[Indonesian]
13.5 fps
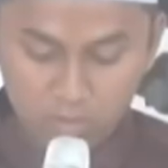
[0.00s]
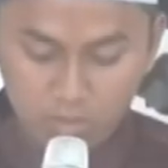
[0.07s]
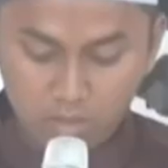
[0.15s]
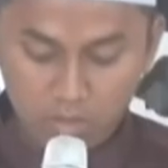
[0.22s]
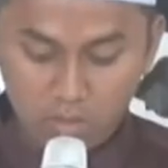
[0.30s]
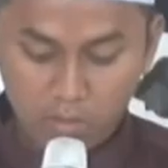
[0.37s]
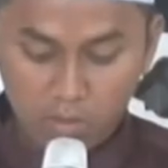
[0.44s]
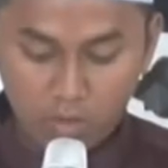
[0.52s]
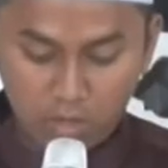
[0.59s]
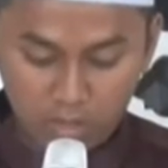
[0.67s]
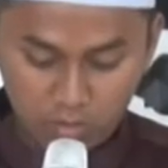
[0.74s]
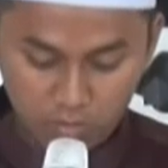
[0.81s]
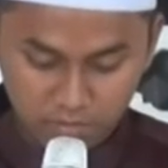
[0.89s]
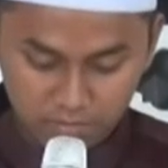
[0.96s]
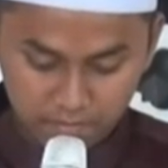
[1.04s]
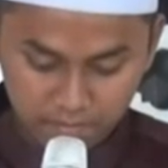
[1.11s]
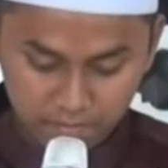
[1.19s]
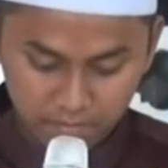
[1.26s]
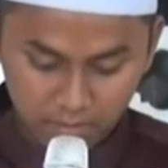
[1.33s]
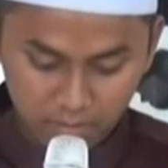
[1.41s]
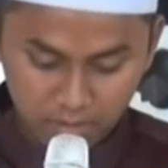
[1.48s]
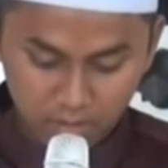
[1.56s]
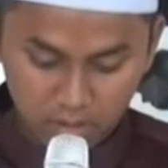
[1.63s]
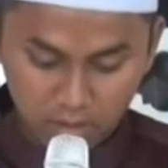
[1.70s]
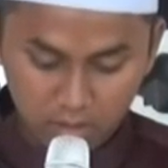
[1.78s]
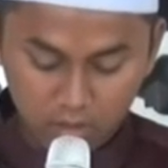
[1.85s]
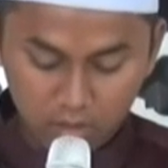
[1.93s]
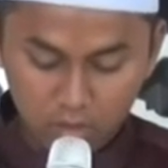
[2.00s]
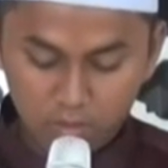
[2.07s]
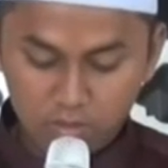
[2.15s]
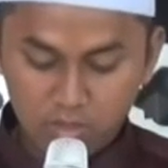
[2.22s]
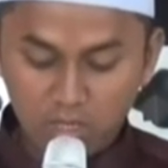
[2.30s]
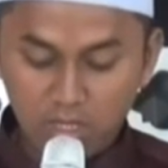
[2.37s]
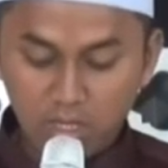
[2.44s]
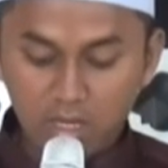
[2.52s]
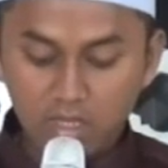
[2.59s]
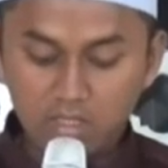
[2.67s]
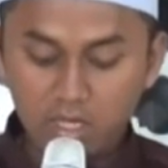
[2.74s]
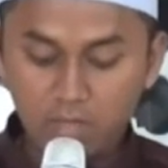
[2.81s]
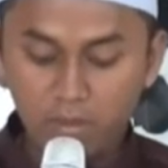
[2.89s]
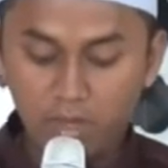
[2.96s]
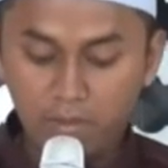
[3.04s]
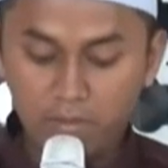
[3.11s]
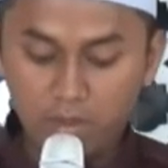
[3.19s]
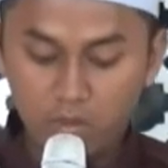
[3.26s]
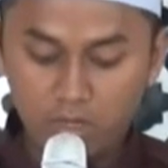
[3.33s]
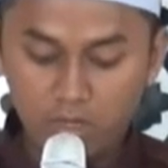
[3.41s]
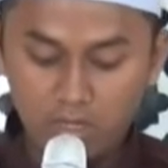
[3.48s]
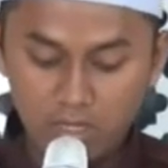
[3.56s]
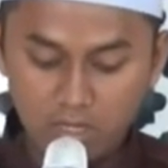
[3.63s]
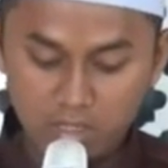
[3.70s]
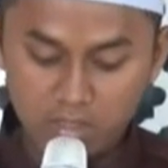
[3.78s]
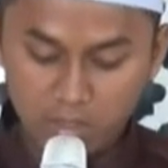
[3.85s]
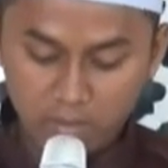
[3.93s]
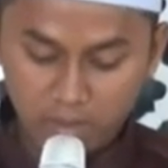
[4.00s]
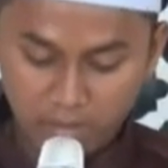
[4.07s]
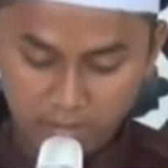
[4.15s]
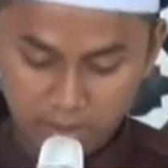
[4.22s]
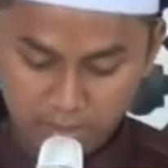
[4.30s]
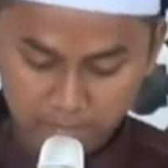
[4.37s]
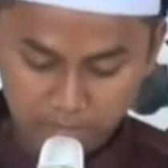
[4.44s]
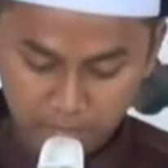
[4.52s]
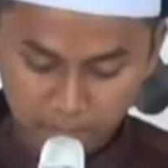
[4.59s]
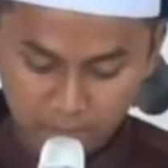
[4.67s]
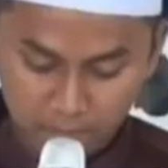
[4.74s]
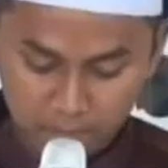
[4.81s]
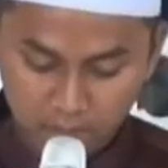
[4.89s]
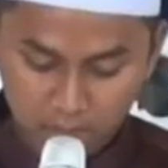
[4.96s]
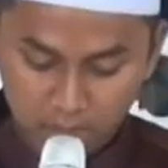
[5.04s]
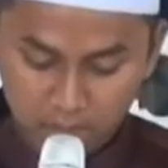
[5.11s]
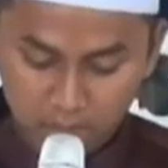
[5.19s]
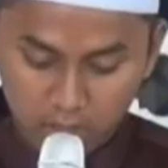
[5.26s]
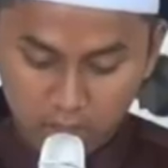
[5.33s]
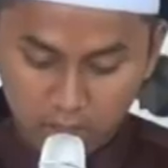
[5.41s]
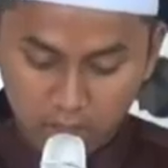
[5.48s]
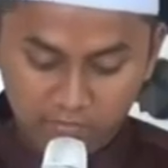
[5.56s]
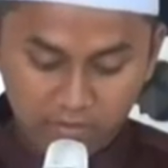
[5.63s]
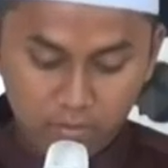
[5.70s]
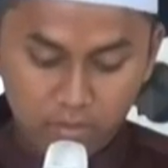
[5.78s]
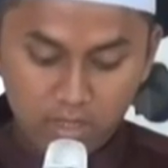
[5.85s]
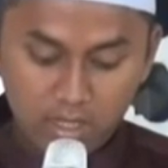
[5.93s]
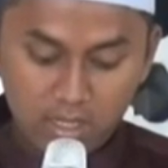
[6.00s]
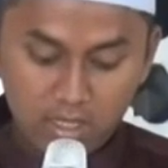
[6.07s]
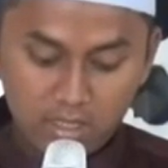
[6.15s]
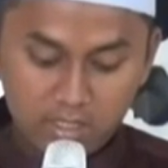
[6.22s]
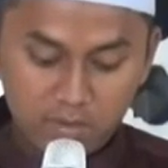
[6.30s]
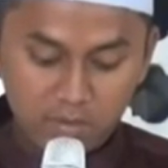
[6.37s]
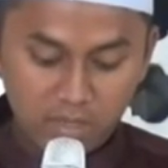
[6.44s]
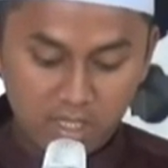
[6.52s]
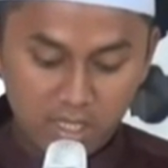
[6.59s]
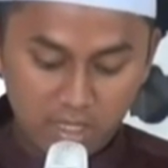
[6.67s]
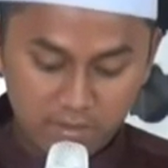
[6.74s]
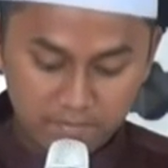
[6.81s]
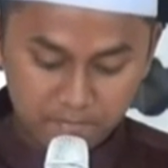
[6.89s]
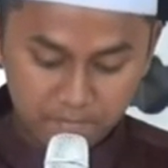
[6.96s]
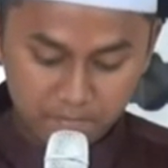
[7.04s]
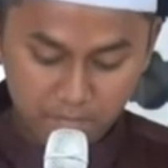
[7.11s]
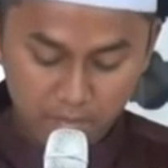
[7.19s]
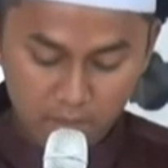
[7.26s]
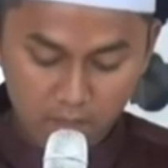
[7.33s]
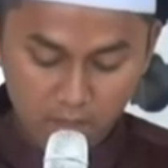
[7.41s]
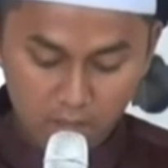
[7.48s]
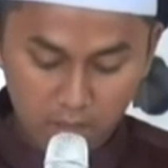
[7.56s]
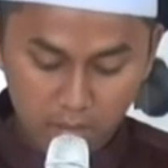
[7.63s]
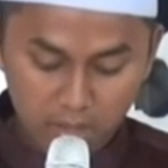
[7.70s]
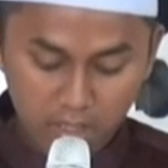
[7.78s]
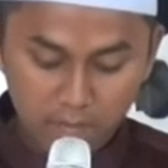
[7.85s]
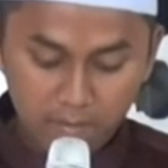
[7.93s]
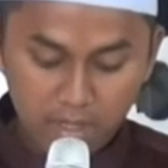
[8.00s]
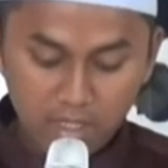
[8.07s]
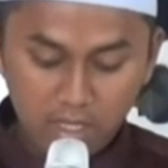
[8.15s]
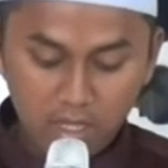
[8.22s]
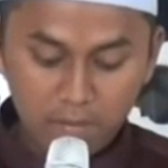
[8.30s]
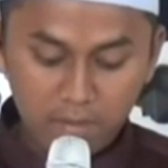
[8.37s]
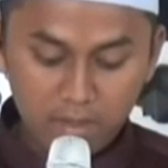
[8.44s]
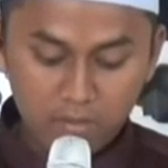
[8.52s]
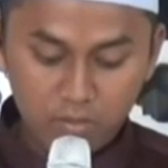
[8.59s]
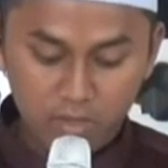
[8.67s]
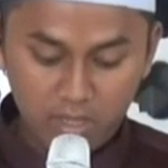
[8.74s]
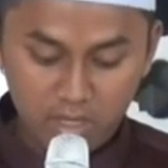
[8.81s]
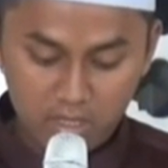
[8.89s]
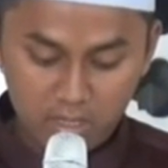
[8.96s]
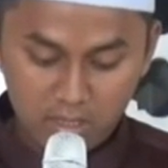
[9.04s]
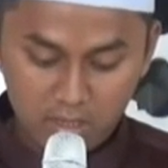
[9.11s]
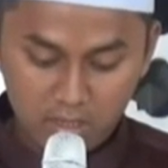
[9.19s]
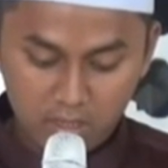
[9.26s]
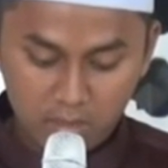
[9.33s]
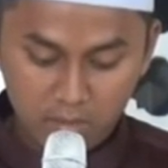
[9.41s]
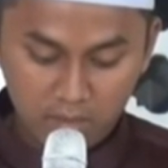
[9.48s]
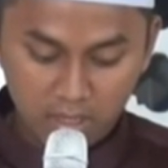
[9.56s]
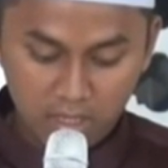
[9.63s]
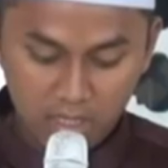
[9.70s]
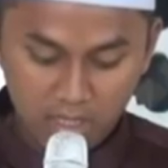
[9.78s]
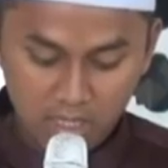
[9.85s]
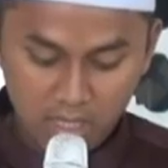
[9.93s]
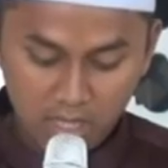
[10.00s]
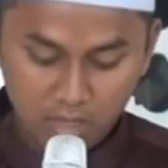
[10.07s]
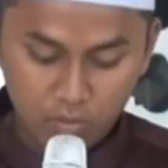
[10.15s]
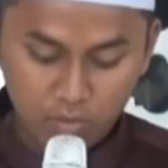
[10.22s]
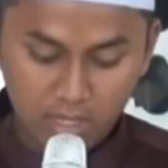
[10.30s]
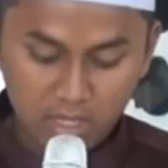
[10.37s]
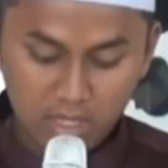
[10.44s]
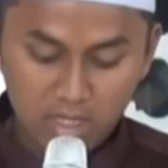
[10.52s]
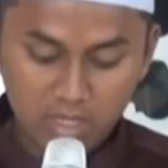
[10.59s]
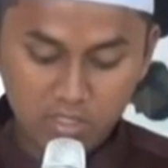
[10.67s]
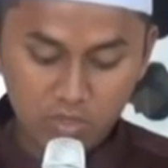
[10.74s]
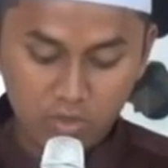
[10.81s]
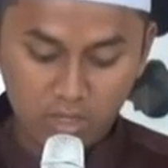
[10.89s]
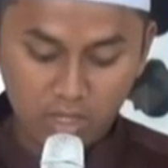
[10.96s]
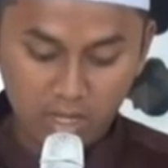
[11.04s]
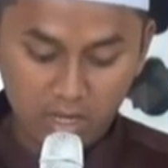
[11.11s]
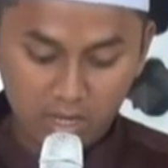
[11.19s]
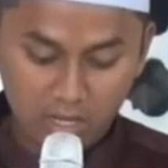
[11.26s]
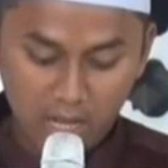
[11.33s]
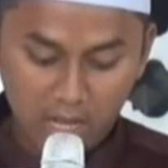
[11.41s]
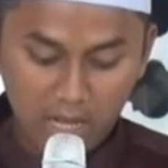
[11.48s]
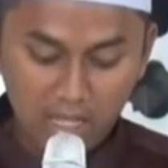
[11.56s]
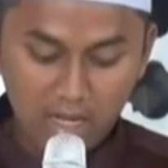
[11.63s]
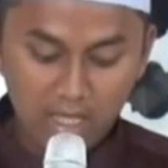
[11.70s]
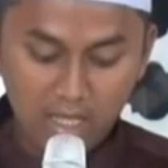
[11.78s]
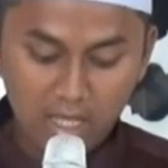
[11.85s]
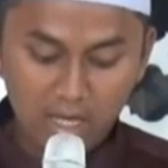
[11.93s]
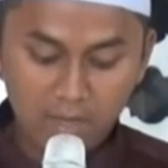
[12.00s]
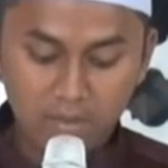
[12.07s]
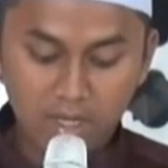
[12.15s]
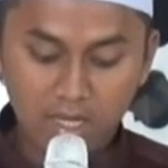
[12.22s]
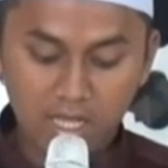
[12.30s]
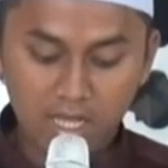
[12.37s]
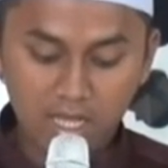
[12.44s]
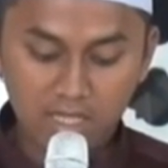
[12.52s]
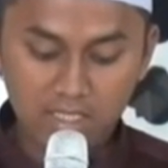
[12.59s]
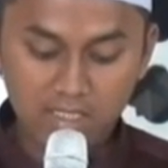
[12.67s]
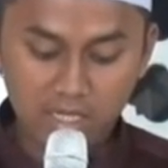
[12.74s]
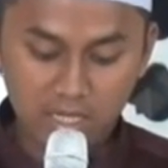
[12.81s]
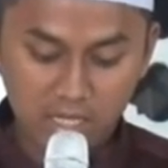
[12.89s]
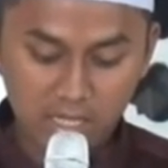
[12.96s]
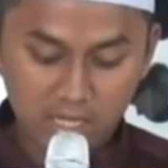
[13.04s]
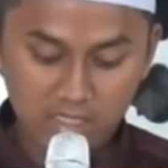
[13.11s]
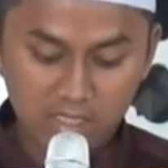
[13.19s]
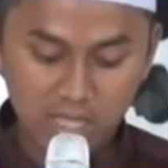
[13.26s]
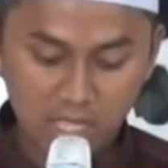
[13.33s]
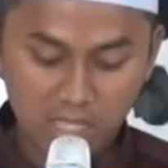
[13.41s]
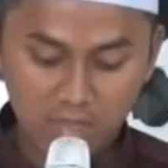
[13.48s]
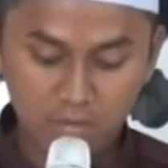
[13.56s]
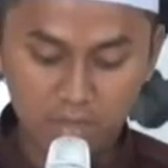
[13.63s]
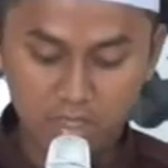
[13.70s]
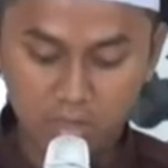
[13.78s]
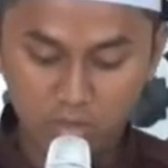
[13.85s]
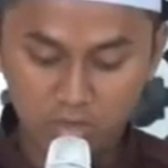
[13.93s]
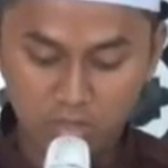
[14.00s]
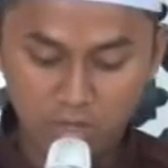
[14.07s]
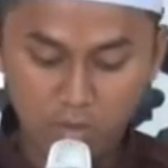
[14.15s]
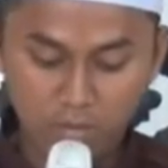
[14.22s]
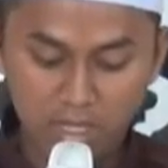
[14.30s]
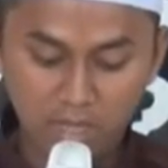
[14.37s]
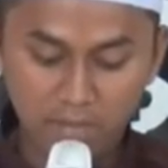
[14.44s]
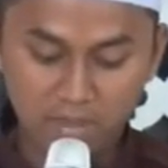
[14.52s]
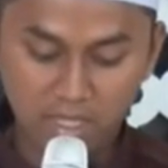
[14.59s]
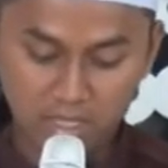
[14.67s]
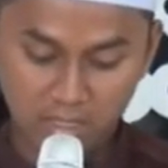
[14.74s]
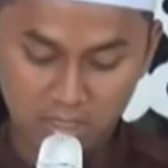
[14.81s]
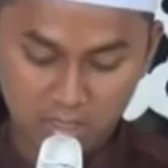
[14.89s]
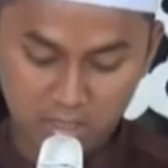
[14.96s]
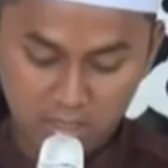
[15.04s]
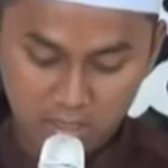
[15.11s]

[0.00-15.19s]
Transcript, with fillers: warahmatullahi wabarakatuh. Assalamualaikum warahmatullahi wabarakatuh. Allahumma salli ala sayyidina Muhammad wa ala ali sayyidina Muhammad. Afan Buya izin bertanya. Bagaimana tanggapan Buya mengenai aturan nasional larangan mengenakan cadar saat mengikuti lomba MTQ